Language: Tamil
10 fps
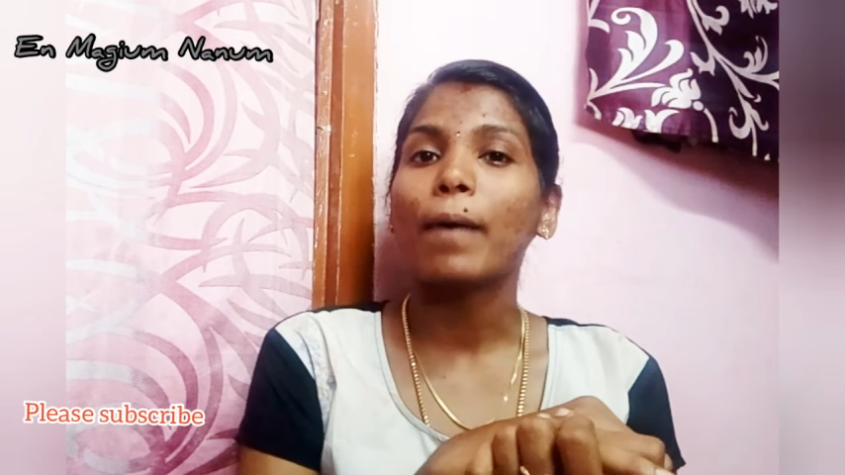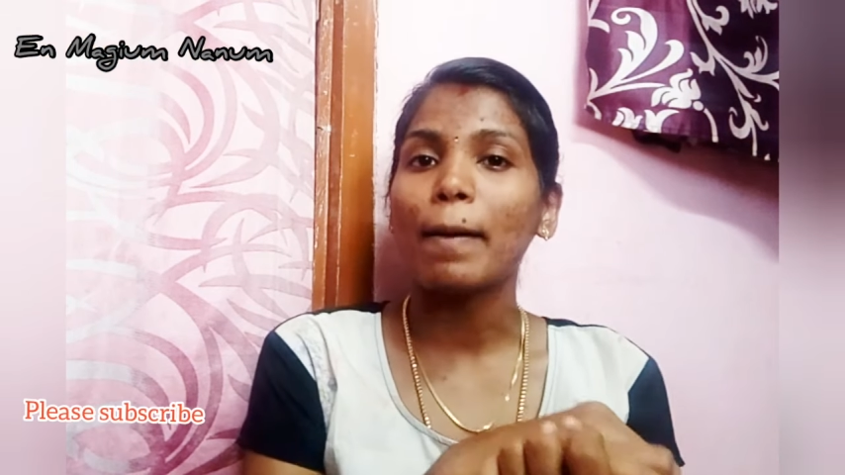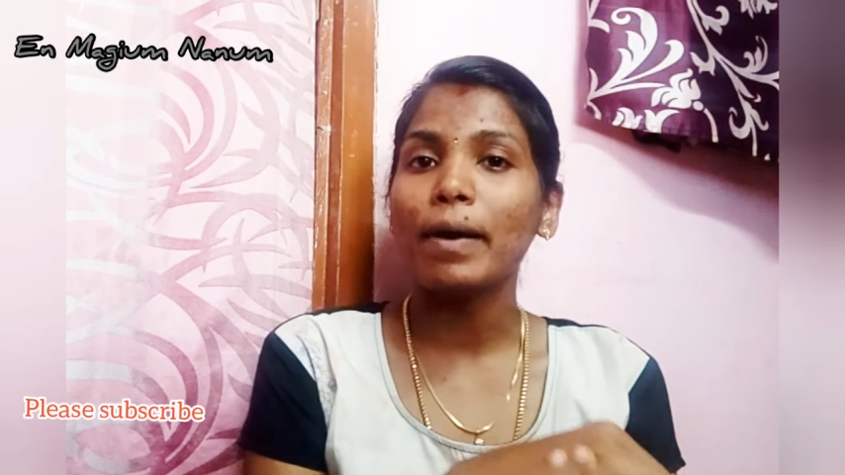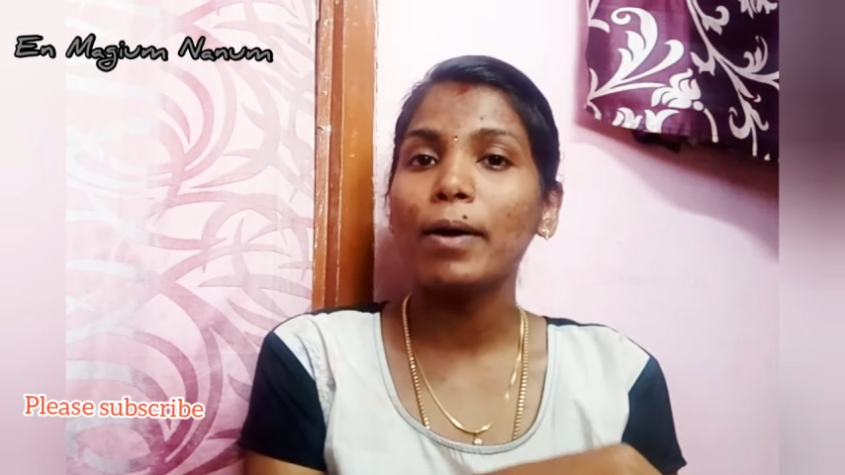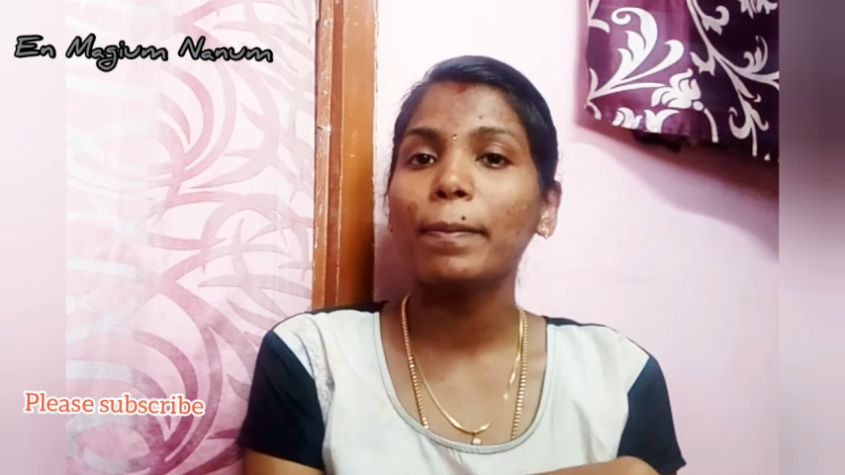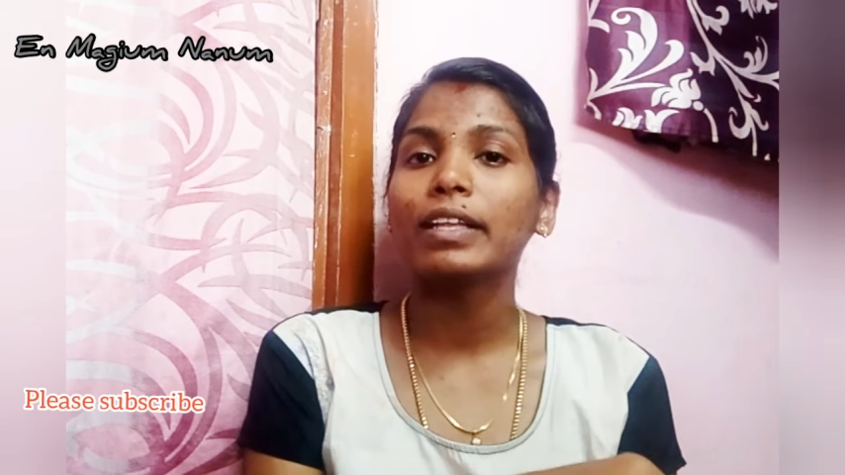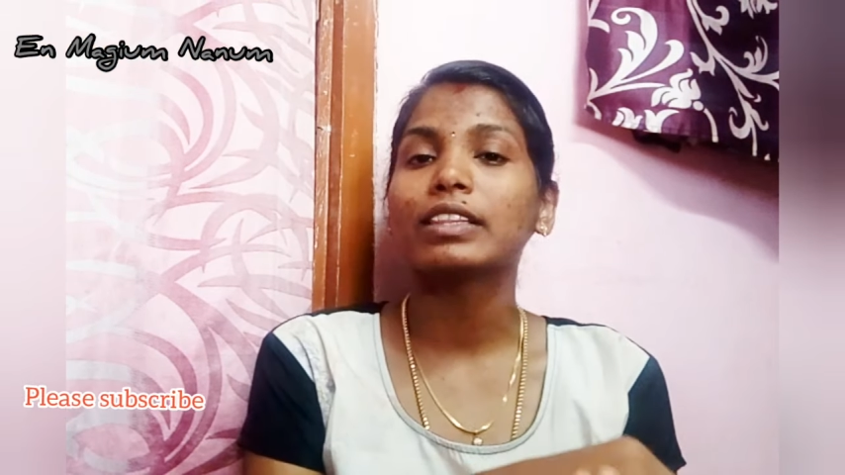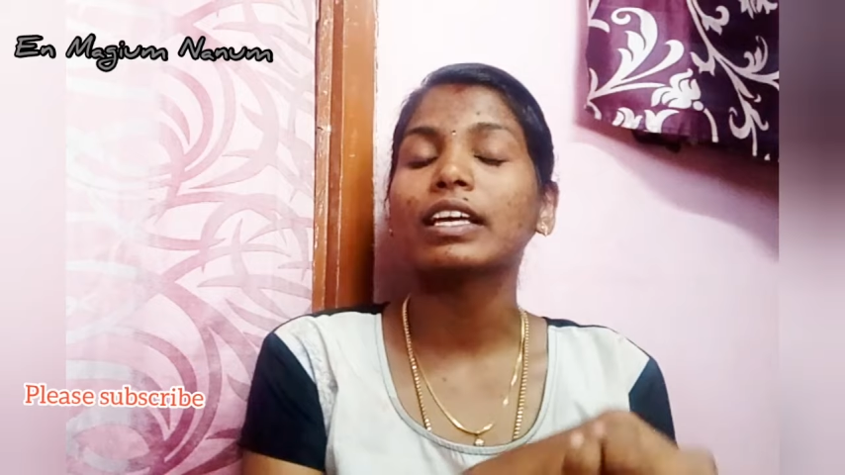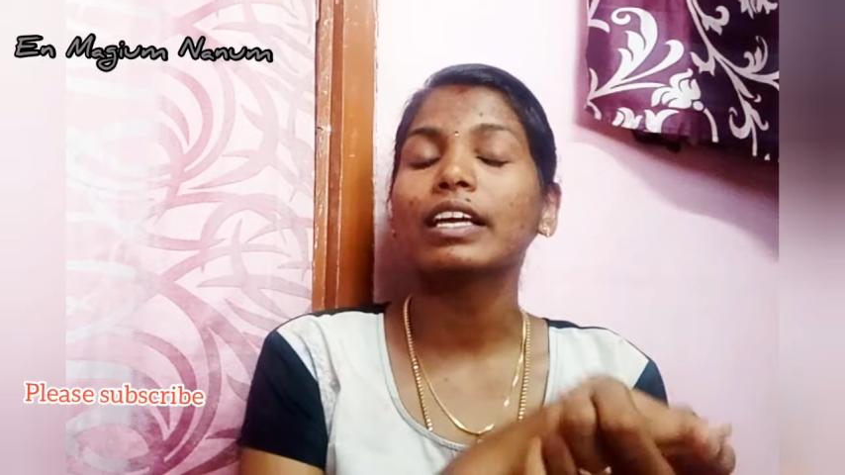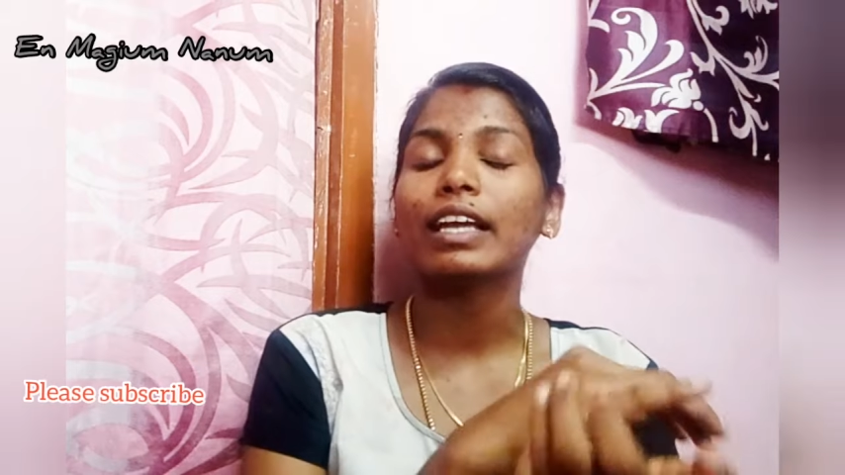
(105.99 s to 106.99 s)
பாப்பாவை
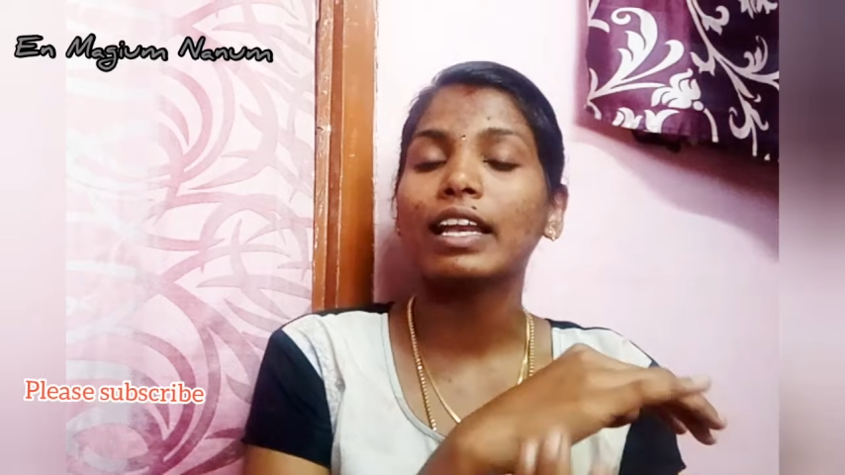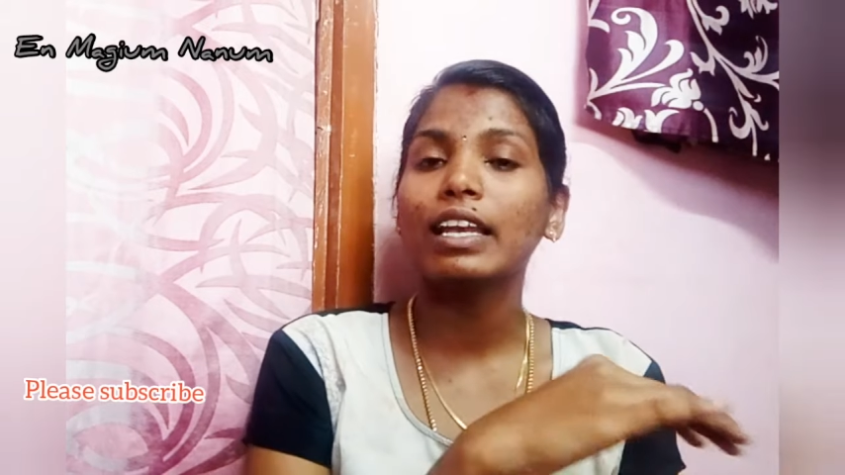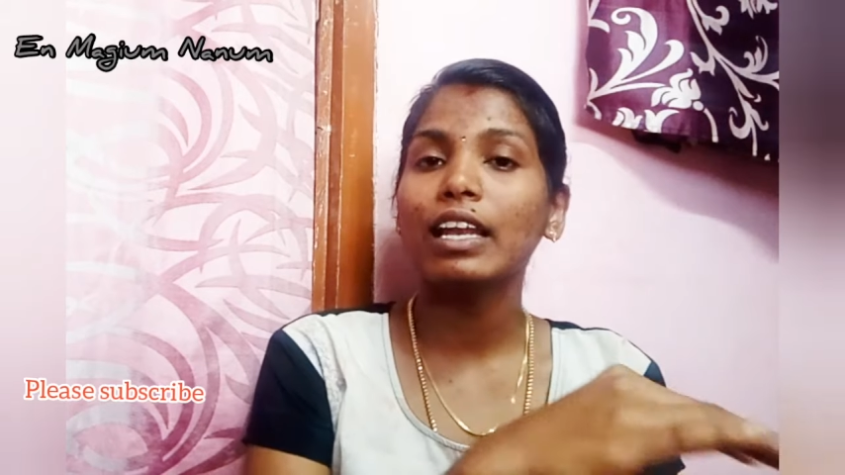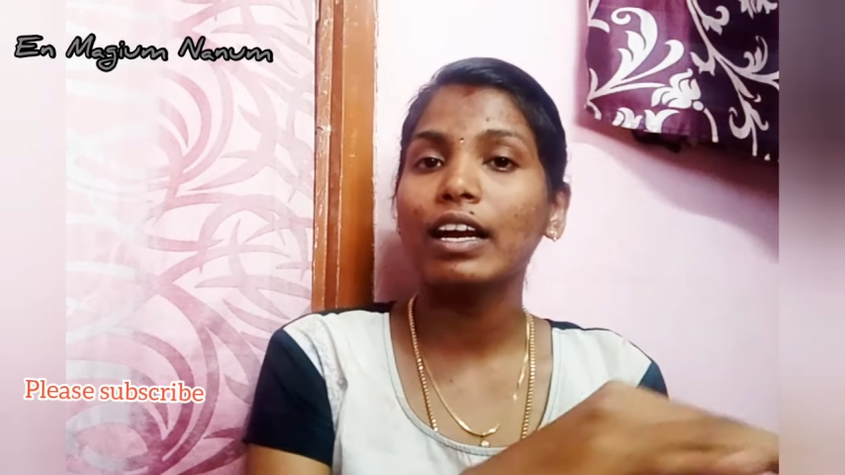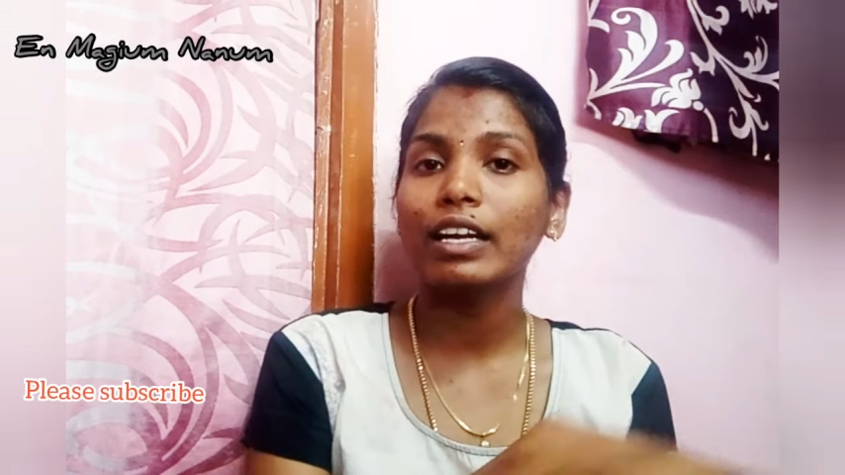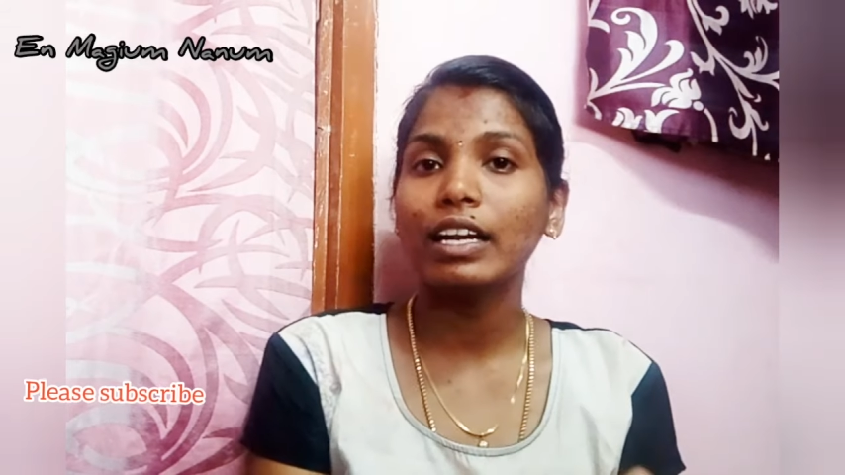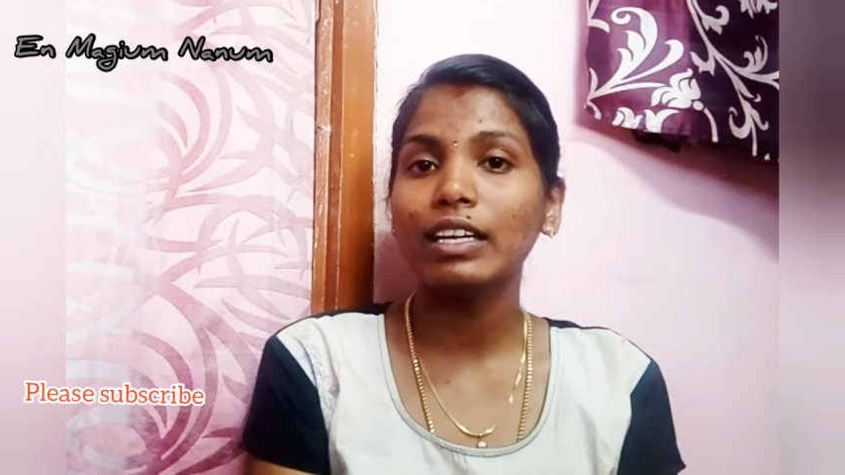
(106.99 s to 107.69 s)
பற்றி எல்லா